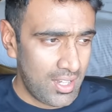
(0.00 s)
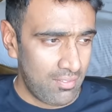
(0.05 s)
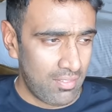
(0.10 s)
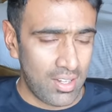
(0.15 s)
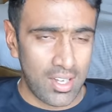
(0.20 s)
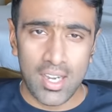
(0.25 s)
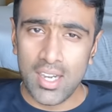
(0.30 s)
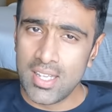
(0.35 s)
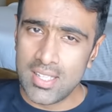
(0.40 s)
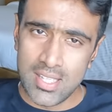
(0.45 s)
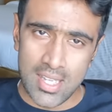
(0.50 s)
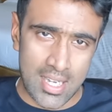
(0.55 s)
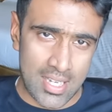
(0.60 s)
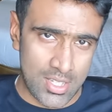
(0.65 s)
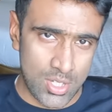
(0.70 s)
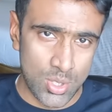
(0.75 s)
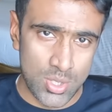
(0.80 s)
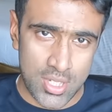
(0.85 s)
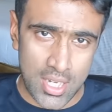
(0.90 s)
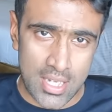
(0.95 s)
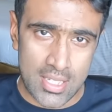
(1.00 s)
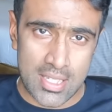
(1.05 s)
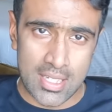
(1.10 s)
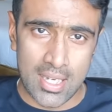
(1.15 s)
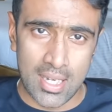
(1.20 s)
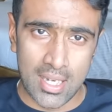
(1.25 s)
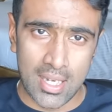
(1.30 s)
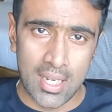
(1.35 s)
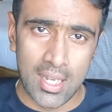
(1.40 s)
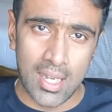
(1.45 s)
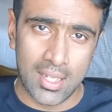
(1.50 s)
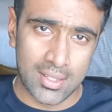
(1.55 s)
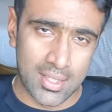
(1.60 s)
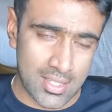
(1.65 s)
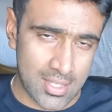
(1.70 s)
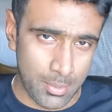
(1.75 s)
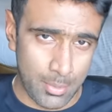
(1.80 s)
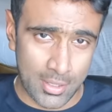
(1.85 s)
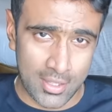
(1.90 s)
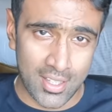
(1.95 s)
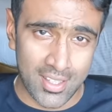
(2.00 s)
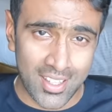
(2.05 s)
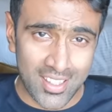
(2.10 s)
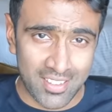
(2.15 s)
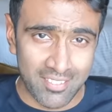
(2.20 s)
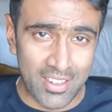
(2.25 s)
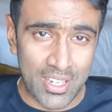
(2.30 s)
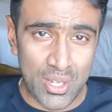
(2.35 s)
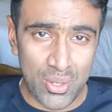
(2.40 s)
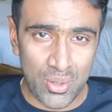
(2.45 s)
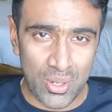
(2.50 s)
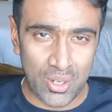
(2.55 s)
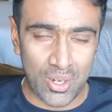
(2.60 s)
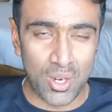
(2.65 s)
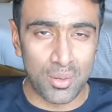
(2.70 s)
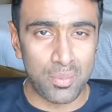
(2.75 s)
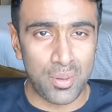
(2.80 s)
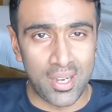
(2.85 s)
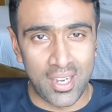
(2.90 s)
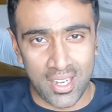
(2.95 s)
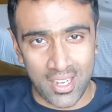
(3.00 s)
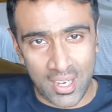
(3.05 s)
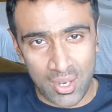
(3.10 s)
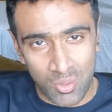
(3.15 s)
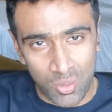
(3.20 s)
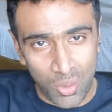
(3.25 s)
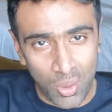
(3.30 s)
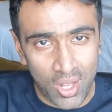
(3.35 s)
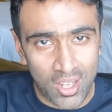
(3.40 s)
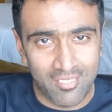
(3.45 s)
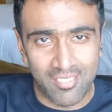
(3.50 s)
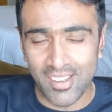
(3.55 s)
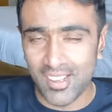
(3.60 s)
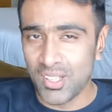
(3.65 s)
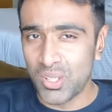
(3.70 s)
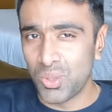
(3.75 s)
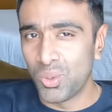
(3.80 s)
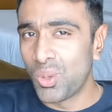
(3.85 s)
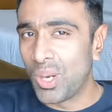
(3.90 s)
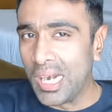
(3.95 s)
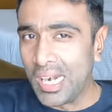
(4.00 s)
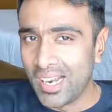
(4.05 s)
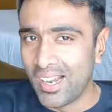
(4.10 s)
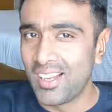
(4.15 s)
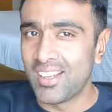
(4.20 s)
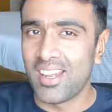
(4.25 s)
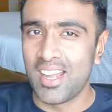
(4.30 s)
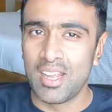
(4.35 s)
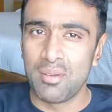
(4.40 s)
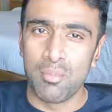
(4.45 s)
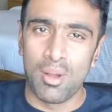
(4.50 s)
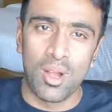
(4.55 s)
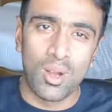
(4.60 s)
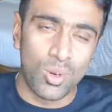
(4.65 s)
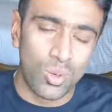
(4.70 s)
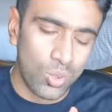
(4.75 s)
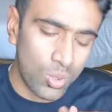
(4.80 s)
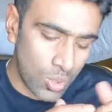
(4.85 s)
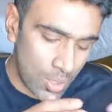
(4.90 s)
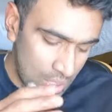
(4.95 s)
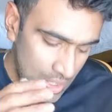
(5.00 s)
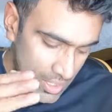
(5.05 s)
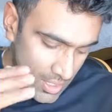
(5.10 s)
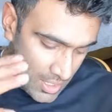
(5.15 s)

விளையாடி சீரீஸையும் ஜெயிச்சிட்டாங்க அந்த சமயத்தில் தான் இந்த வீடியோ ரெக்கார்ட் பண்ணிட்டு இருக்கேன் உங்களுக்கு வரத்துக்கு ஒரு ரெண்டு நாள் டைம் ஆகும்